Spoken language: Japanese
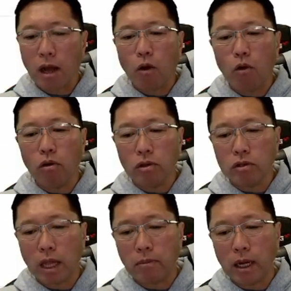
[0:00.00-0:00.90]
心
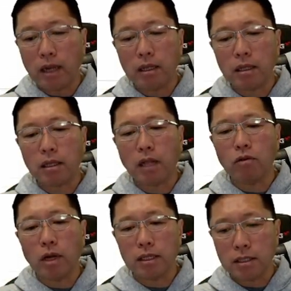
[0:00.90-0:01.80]
揺さぶられた
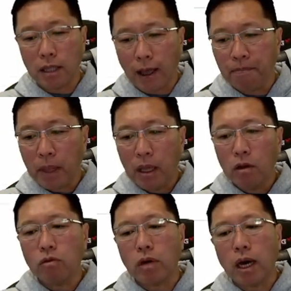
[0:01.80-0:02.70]
のがですね、
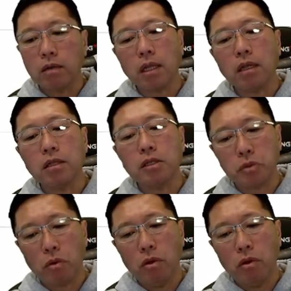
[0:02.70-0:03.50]
この軽さなんですよ。